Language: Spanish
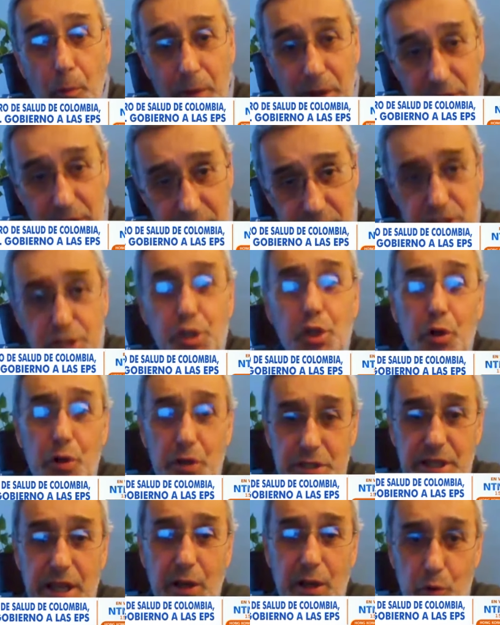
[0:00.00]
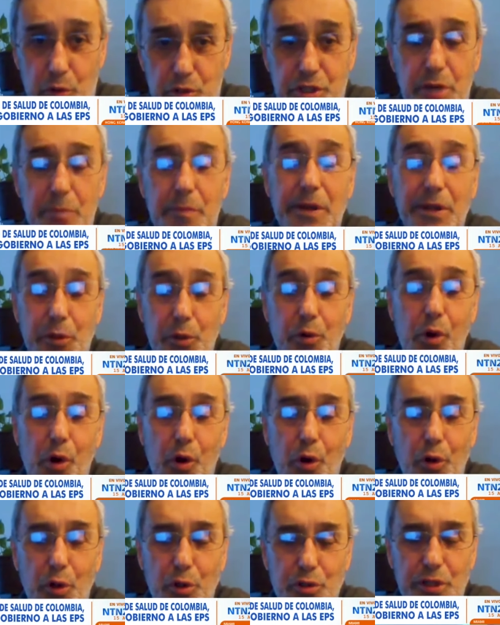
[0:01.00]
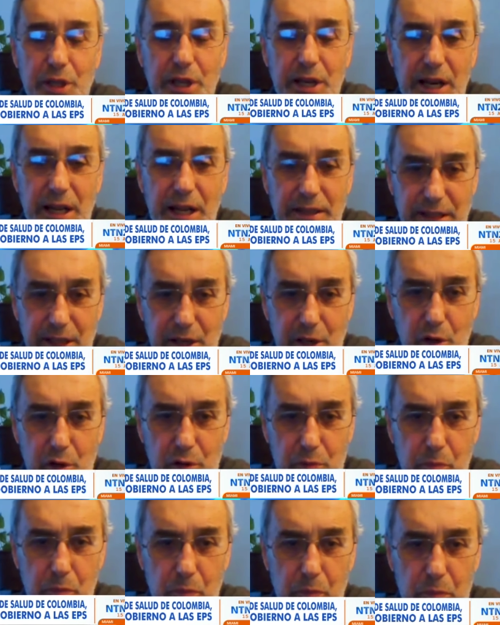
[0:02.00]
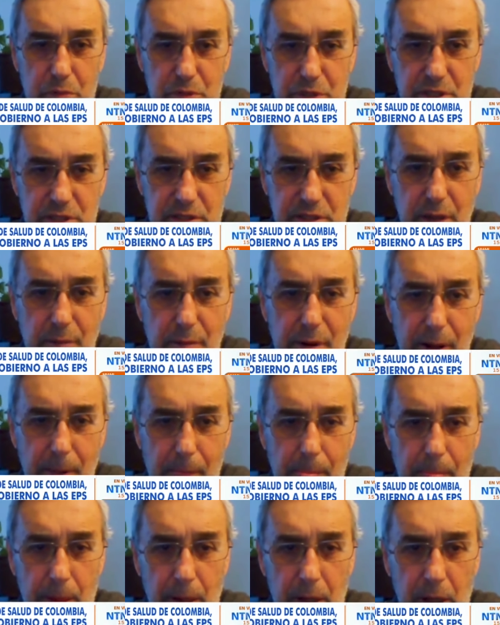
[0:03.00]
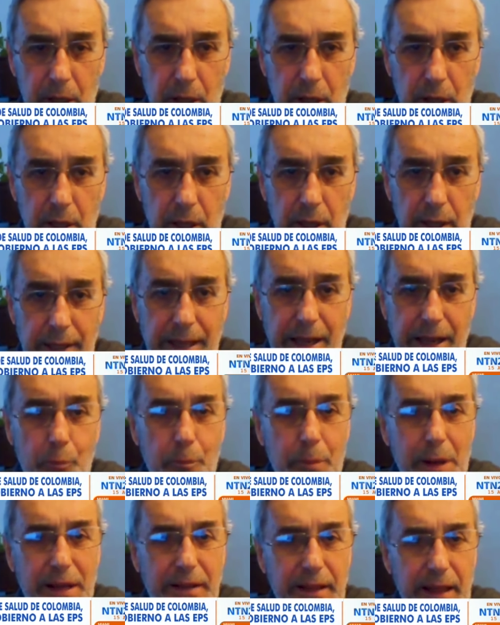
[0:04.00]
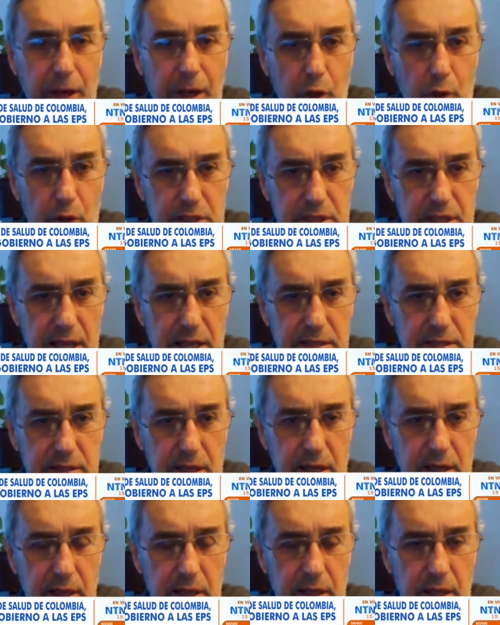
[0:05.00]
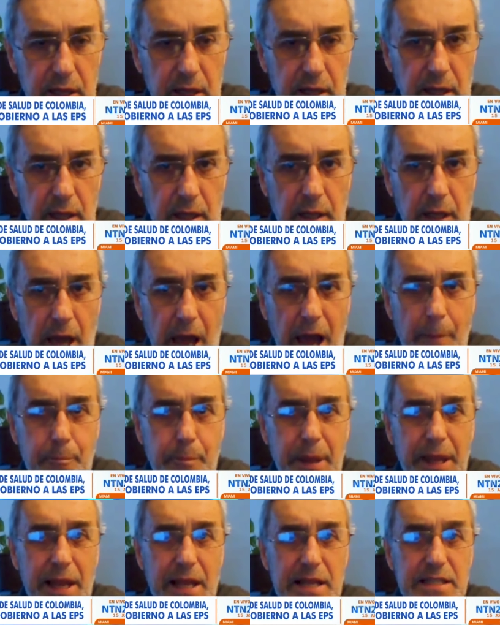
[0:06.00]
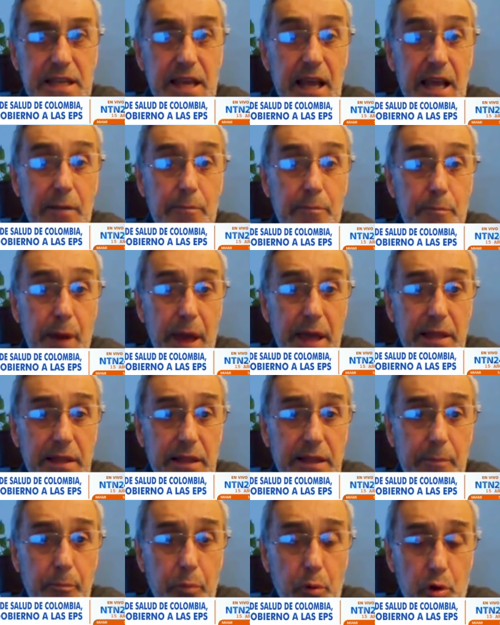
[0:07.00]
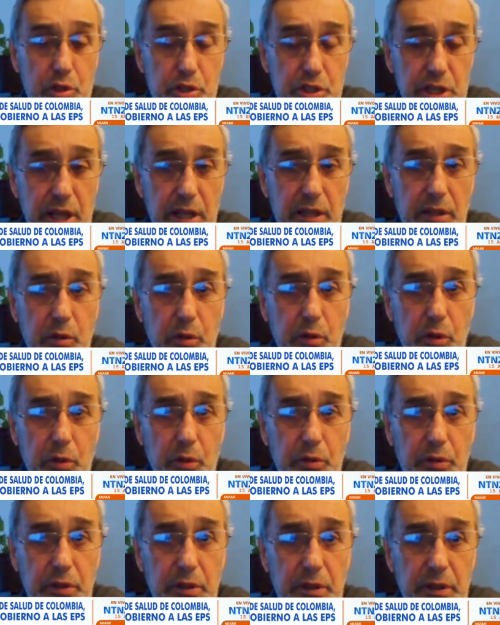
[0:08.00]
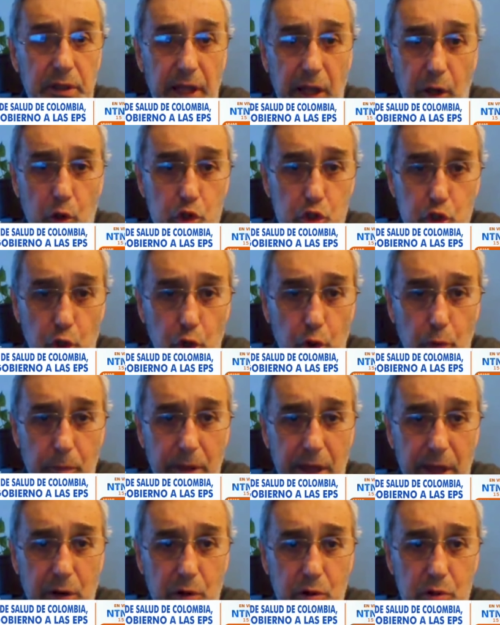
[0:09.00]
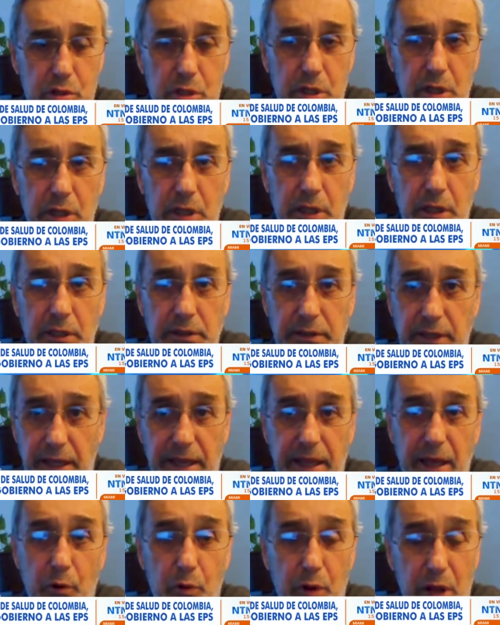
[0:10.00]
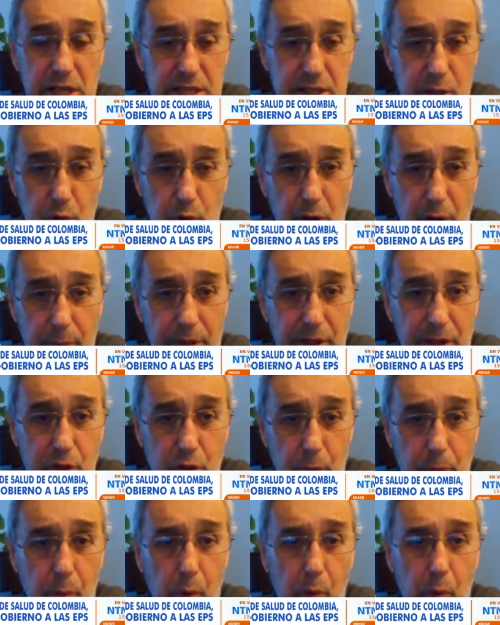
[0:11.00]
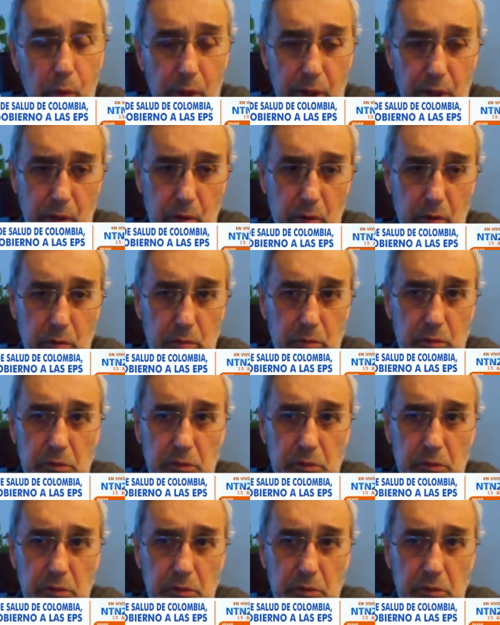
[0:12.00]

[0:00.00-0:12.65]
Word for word: ministro de salud sí me tocó conocer el anterior sistema, que era un verdadero desastre. Apenas el 20% de los colombianos tenía un aseguramiento público